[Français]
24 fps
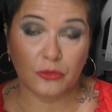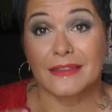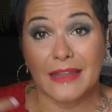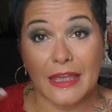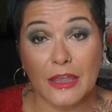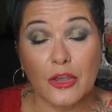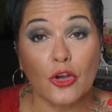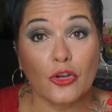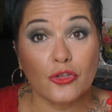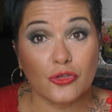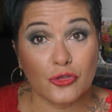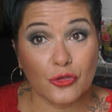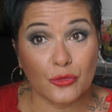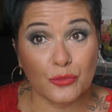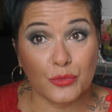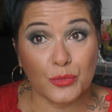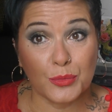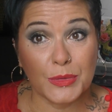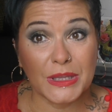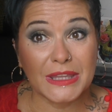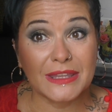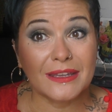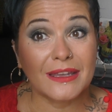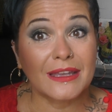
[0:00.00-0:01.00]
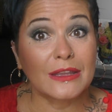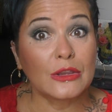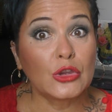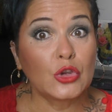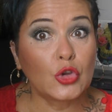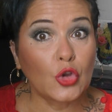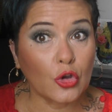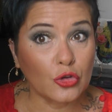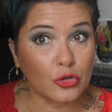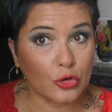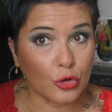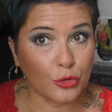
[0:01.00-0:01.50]
D'ailleurs, je vous mettrai
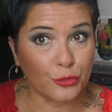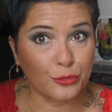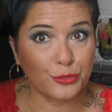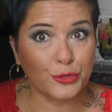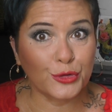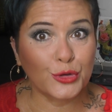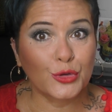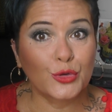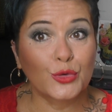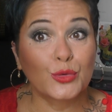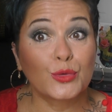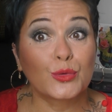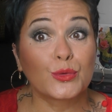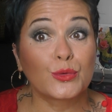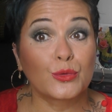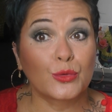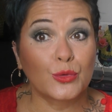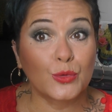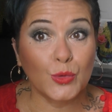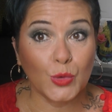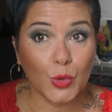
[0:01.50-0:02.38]
d'autres photos